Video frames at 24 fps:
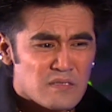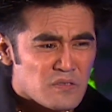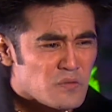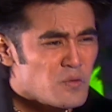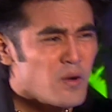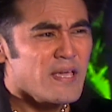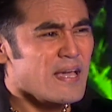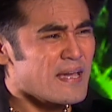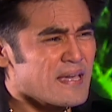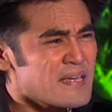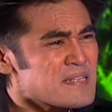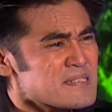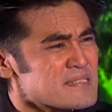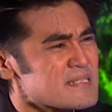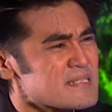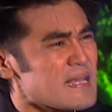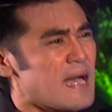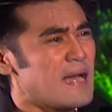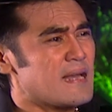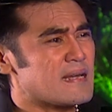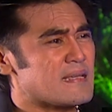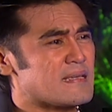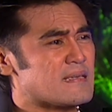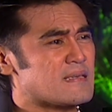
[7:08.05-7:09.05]
Gue yakin
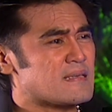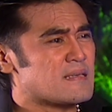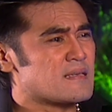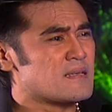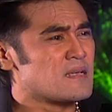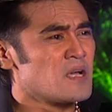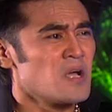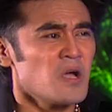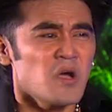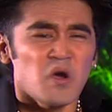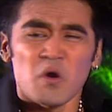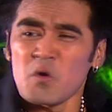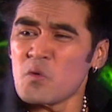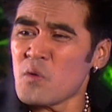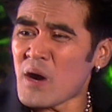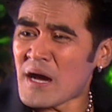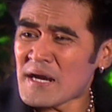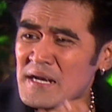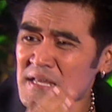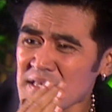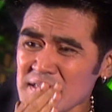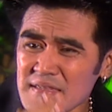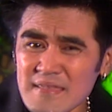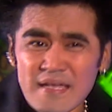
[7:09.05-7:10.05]
sekali,
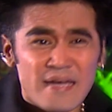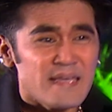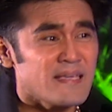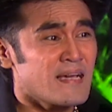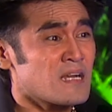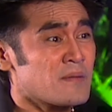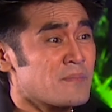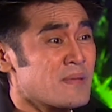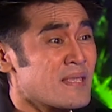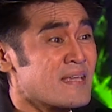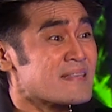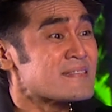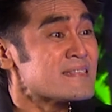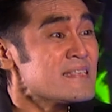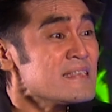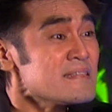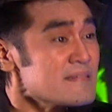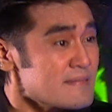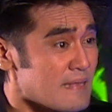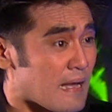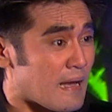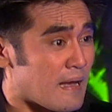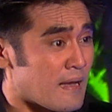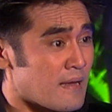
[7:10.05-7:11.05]
wanita yang namanya
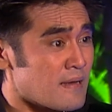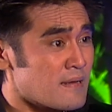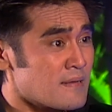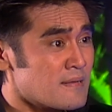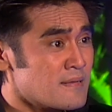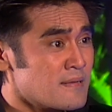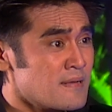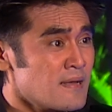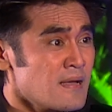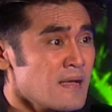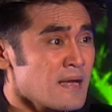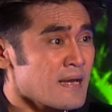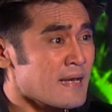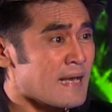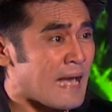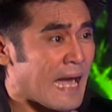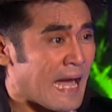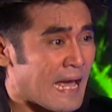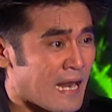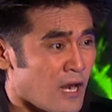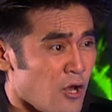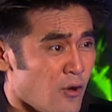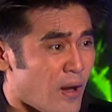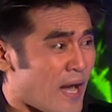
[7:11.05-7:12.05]
cinta,
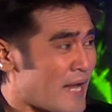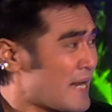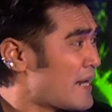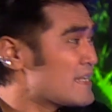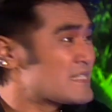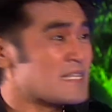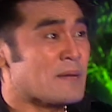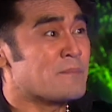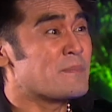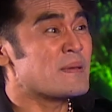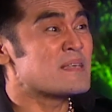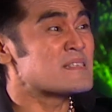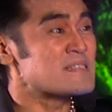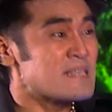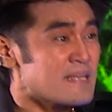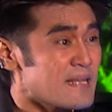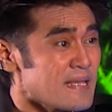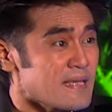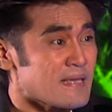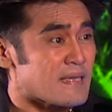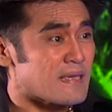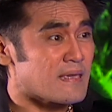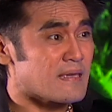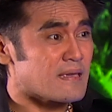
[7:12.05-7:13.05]
kalau ada di samping
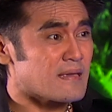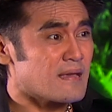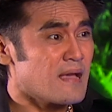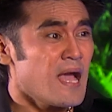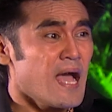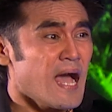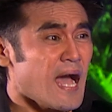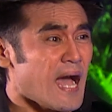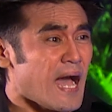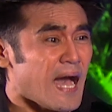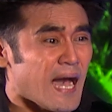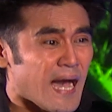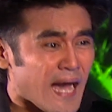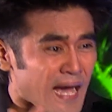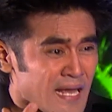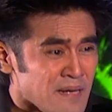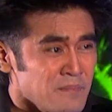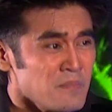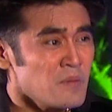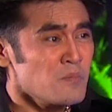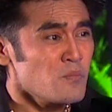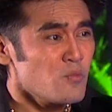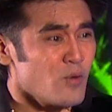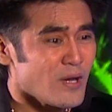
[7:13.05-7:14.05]
Siriki, akan
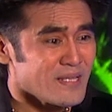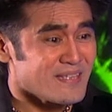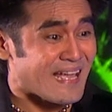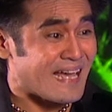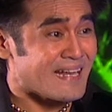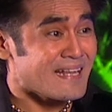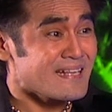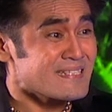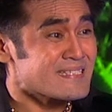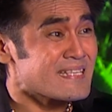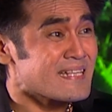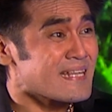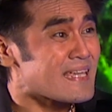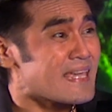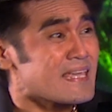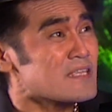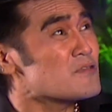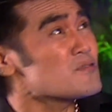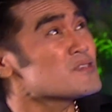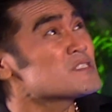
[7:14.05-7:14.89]
membuat karir Siriki itu